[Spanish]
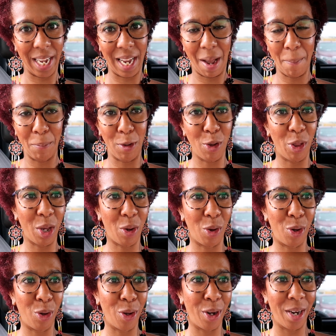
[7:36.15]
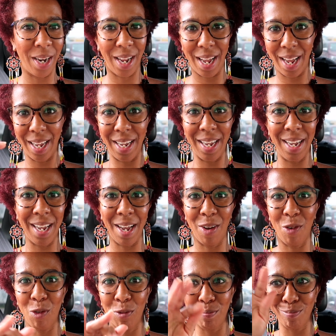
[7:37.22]
que cambió de color ahí
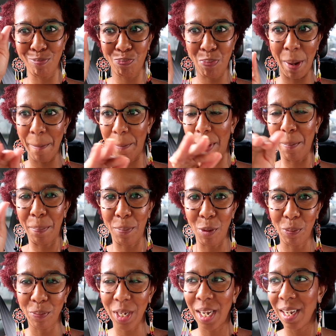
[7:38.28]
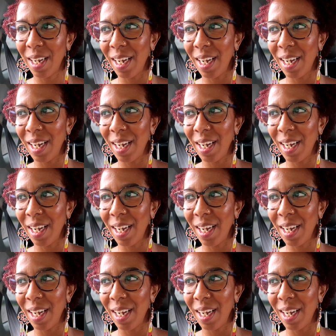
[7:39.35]
en un pim pam pum.